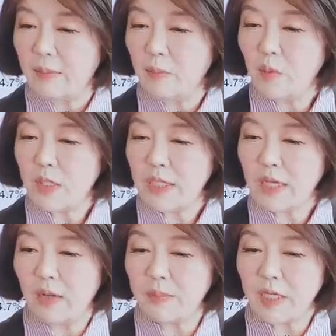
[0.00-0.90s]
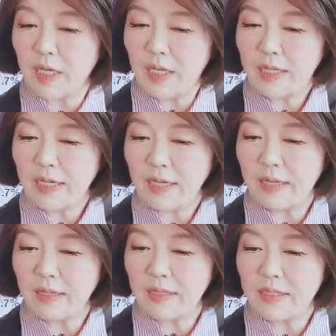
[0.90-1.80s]
모든 검열
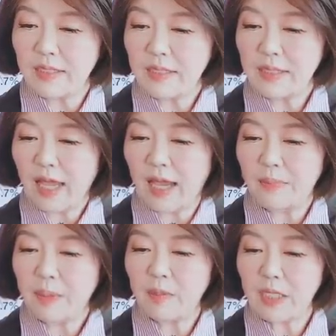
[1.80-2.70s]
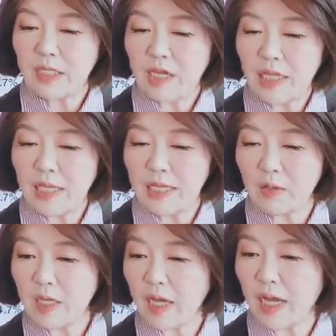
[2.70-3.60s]
이런 것을 다 퍼블리시 해야
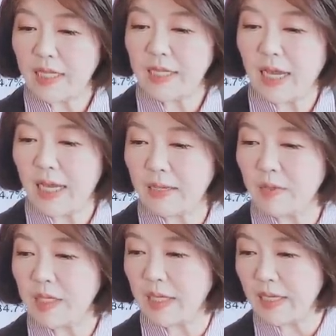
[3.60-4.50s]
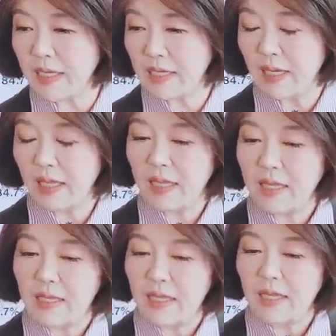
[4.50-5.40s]
된다고 생각하느냐라고 했더니
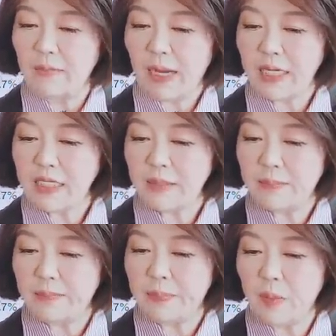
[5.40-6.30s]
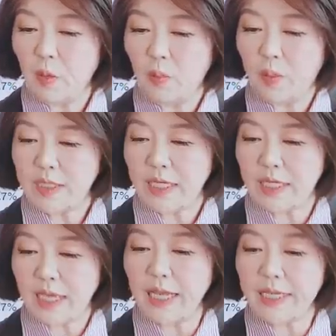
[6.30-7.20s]
80
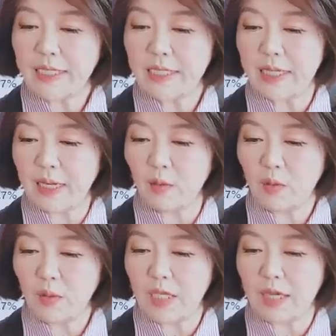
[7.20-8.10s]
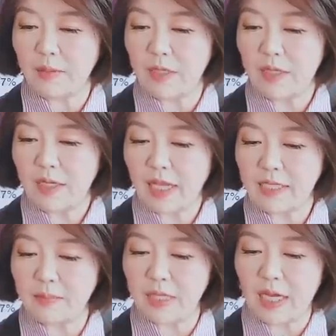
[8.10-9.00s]
5%가 yes라고 대답을
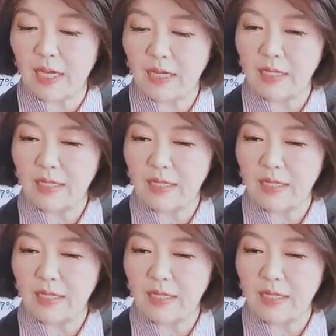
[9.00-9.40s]
했습니다.